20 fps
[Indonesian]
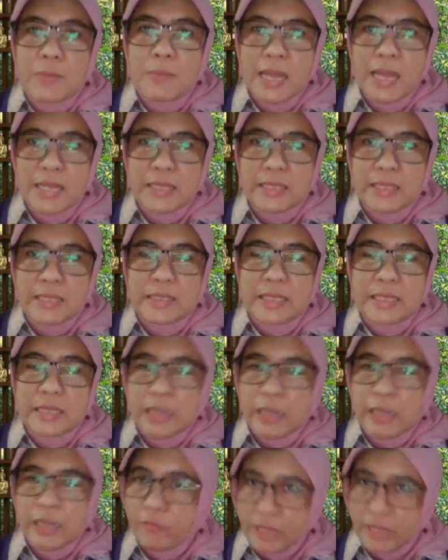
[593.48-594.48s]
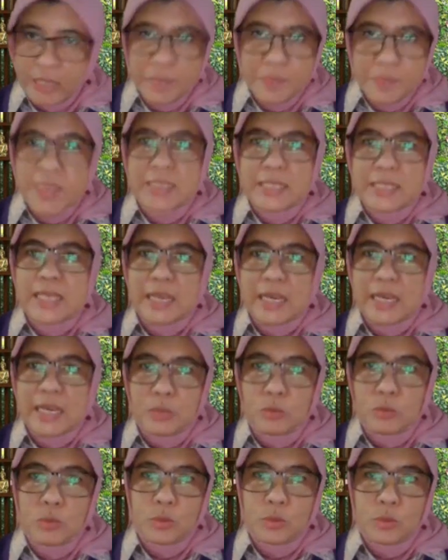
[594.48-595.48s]
kembali. Jadi okay. levelnya biasanya
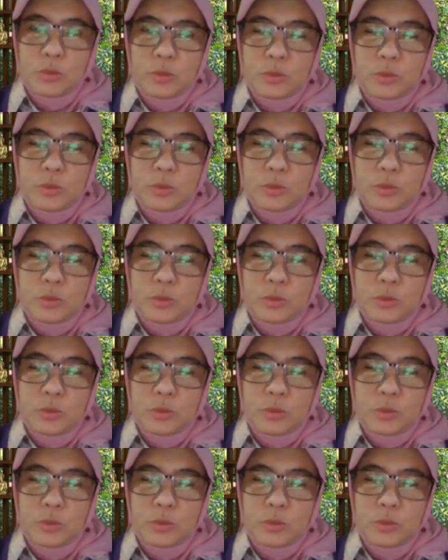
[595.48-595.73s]
akan turun.